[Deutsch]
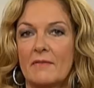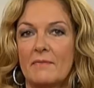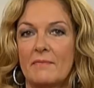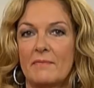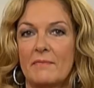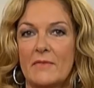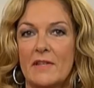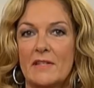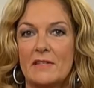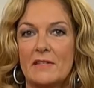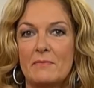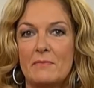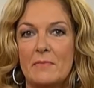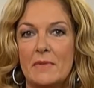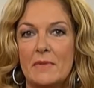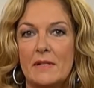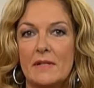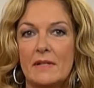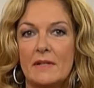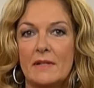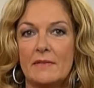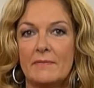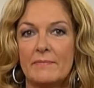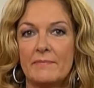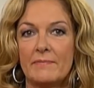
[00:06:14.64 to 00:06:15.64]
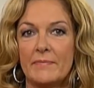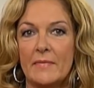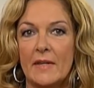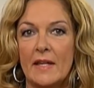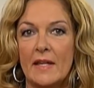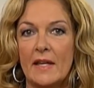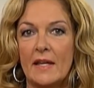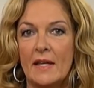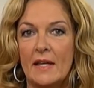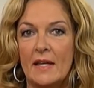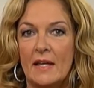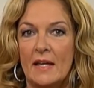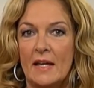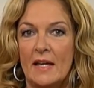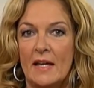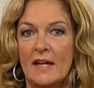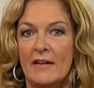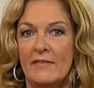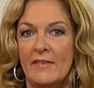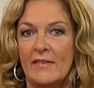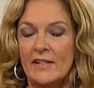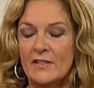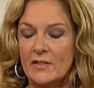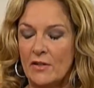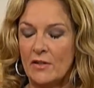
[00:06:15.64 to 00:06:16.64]
Das sind Bilder.
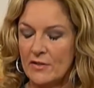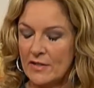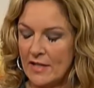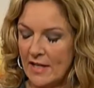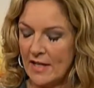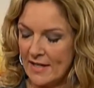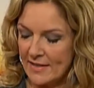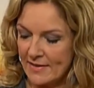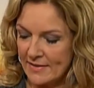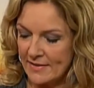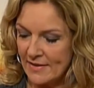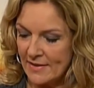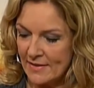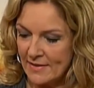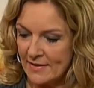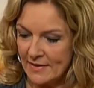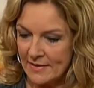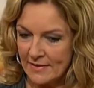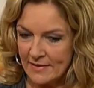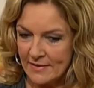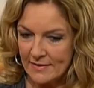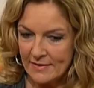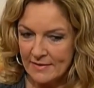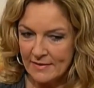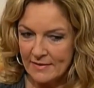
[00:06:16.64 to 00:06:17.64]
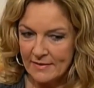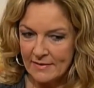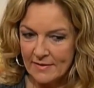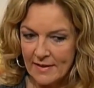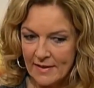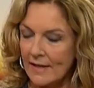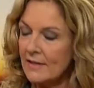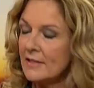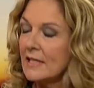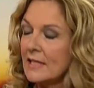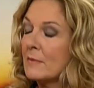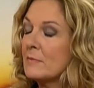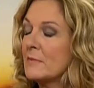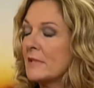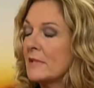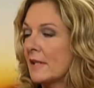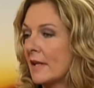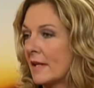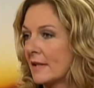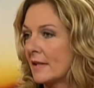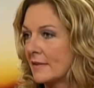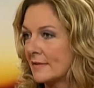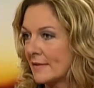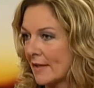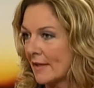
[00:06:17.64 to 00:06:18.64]
Waltraud Haas, Sie sind, äh, eigentlich haben Sie ja
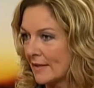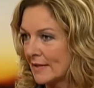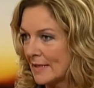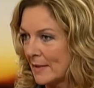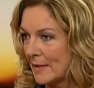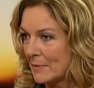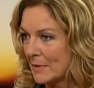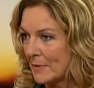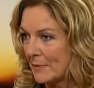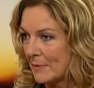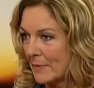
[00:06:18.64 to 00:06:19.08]
keine Zeit, habe ich am